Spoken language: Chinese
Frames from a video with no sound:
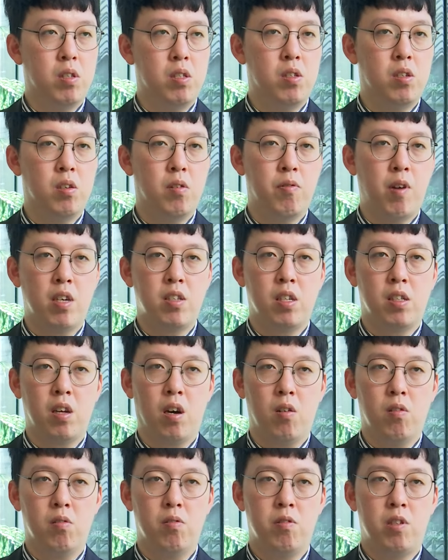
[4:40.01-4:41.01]
你其实发现
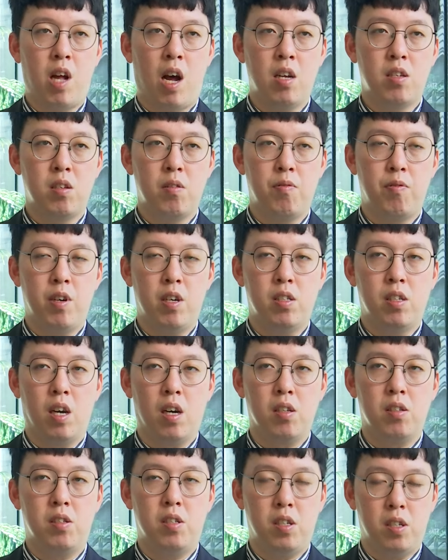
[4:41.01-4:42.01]
到他是非
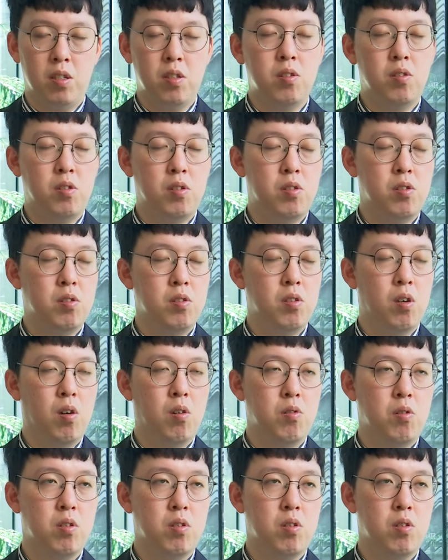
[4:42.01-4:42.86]
常坚持哦，